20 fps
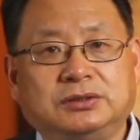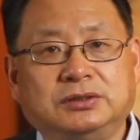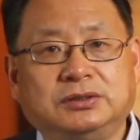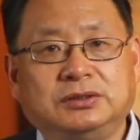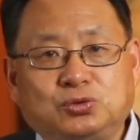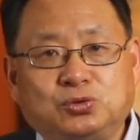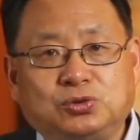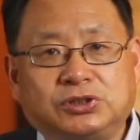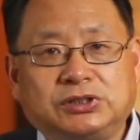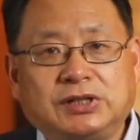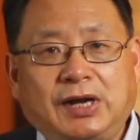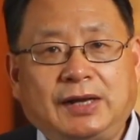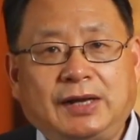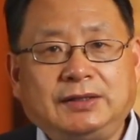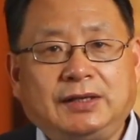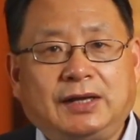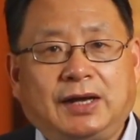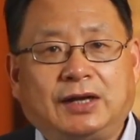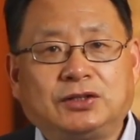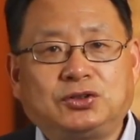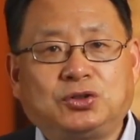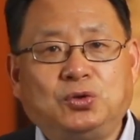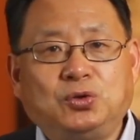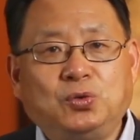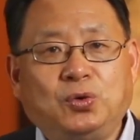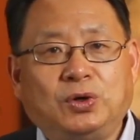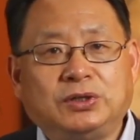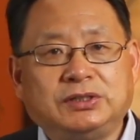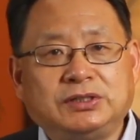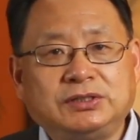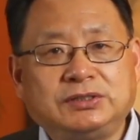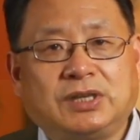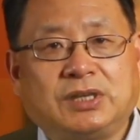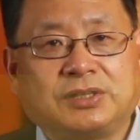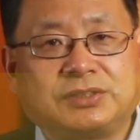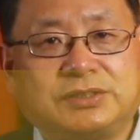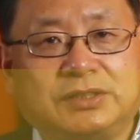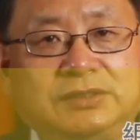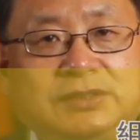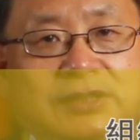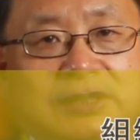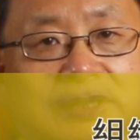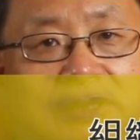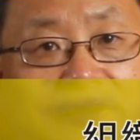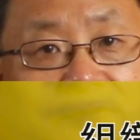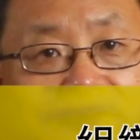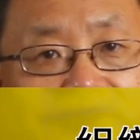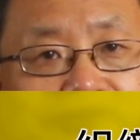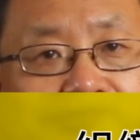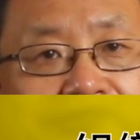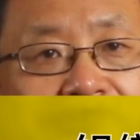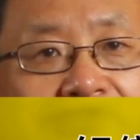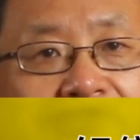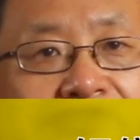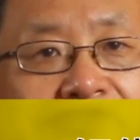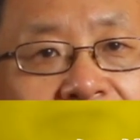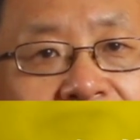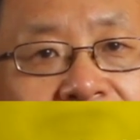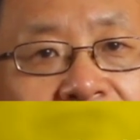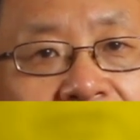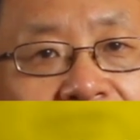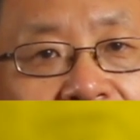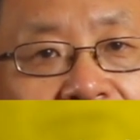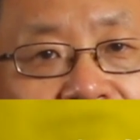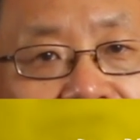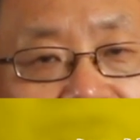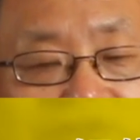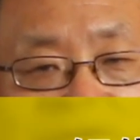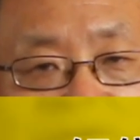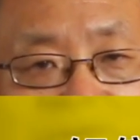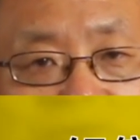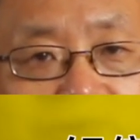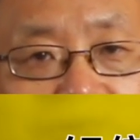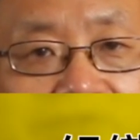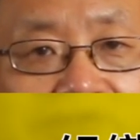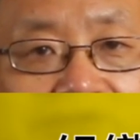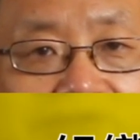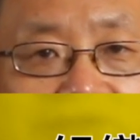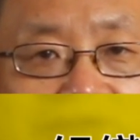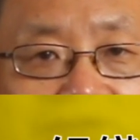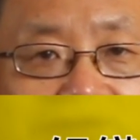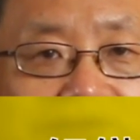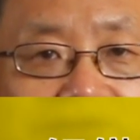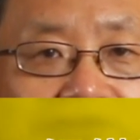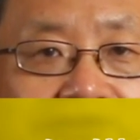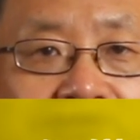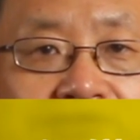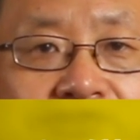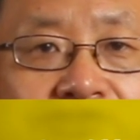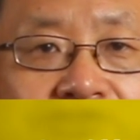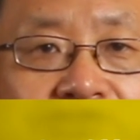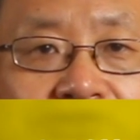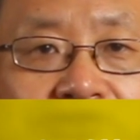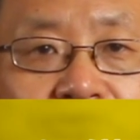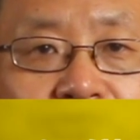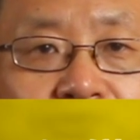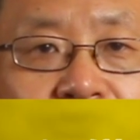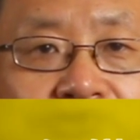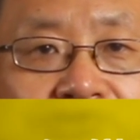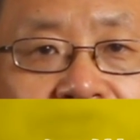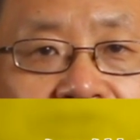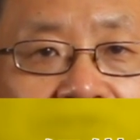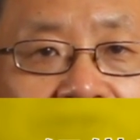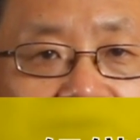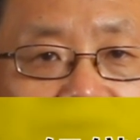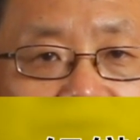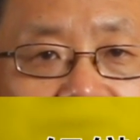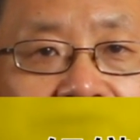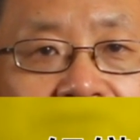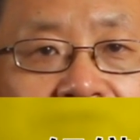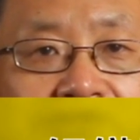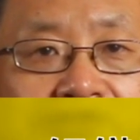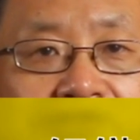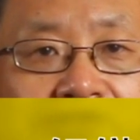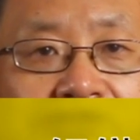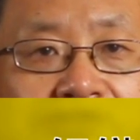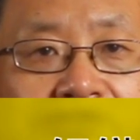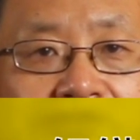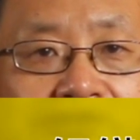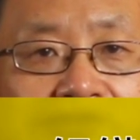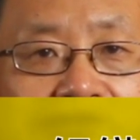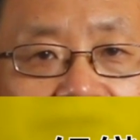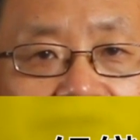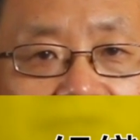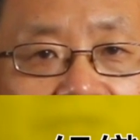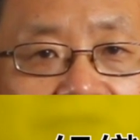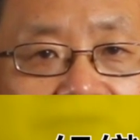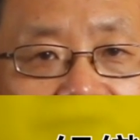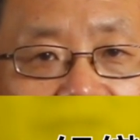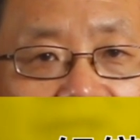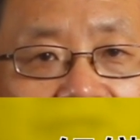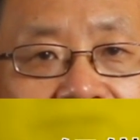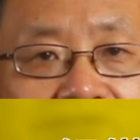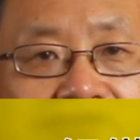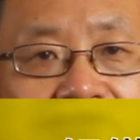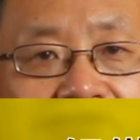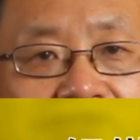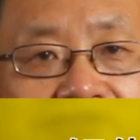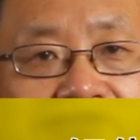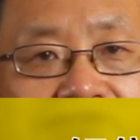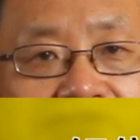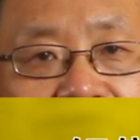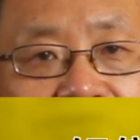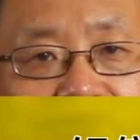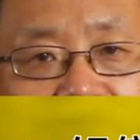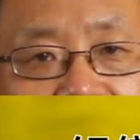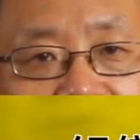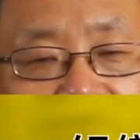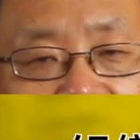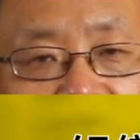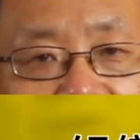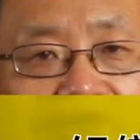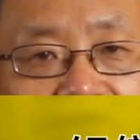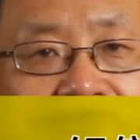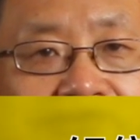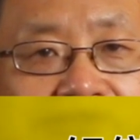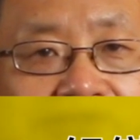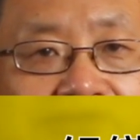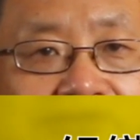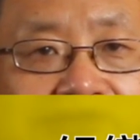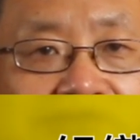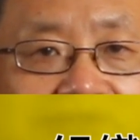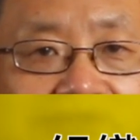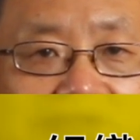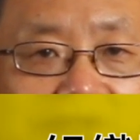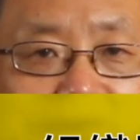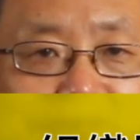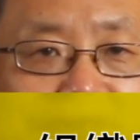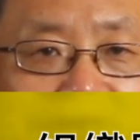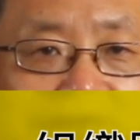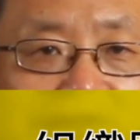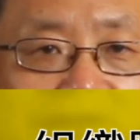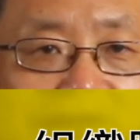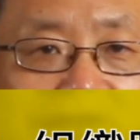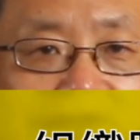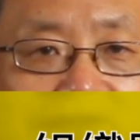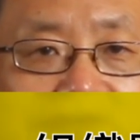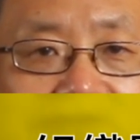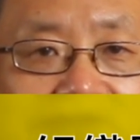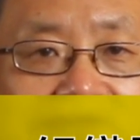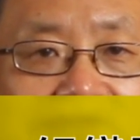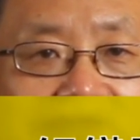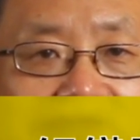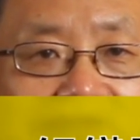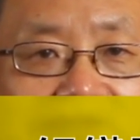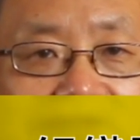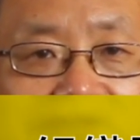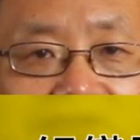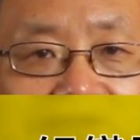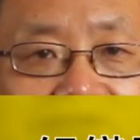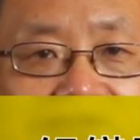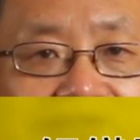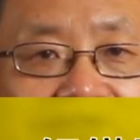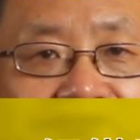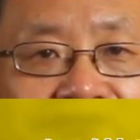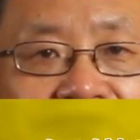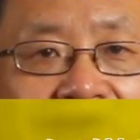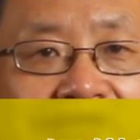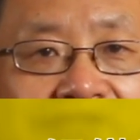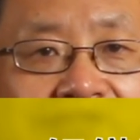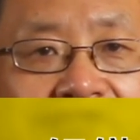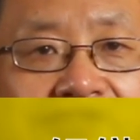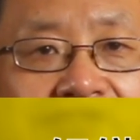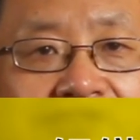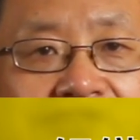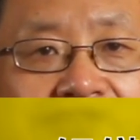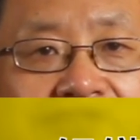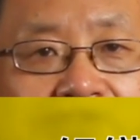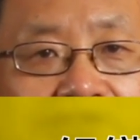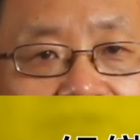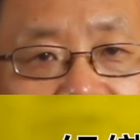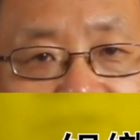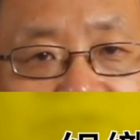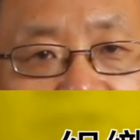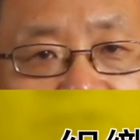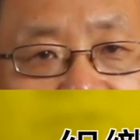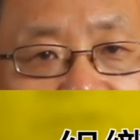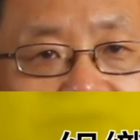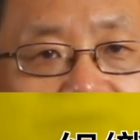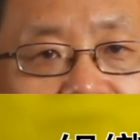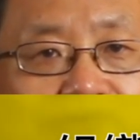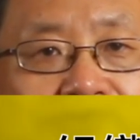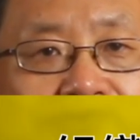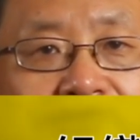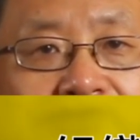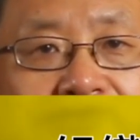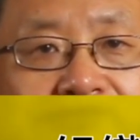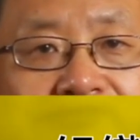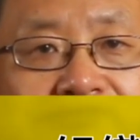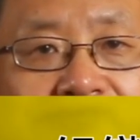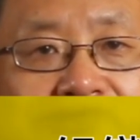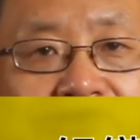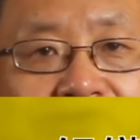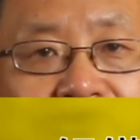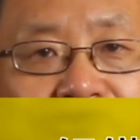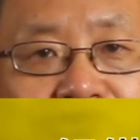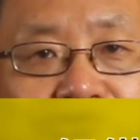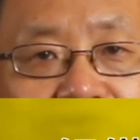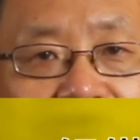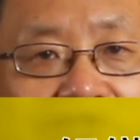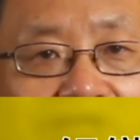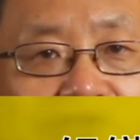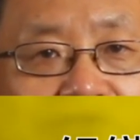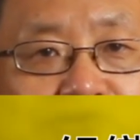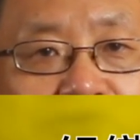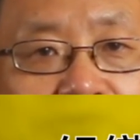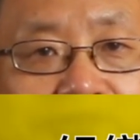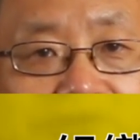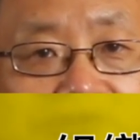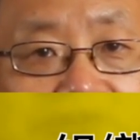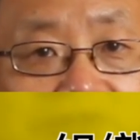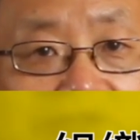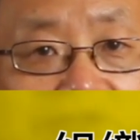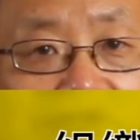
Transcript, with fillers: 组织胺呢，还通过影响神经内分泌，影响到行为、认知、生物节律、能量代谢、体温调节、体液平衡、应激反应和生殖功能。组织胺水平升